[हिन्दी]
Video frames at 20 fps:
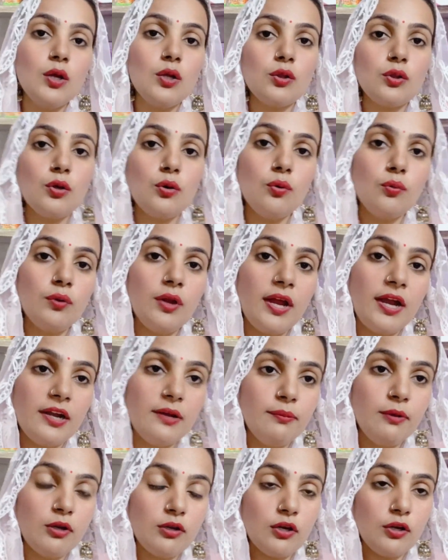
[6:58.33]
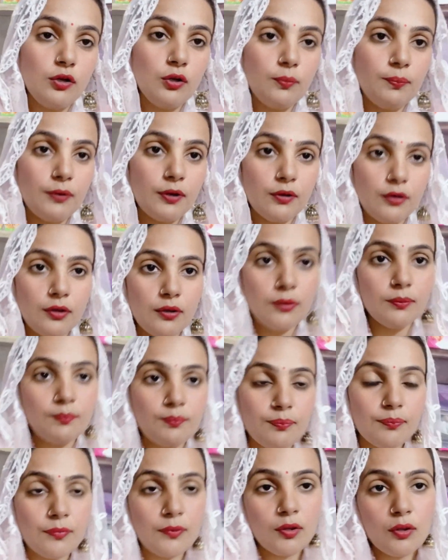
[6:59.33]
तो उन्हें एडमिट करना पड़ा यहाँ
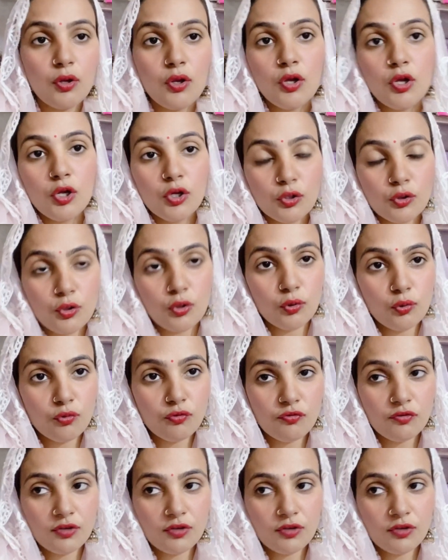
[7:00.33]
तो उस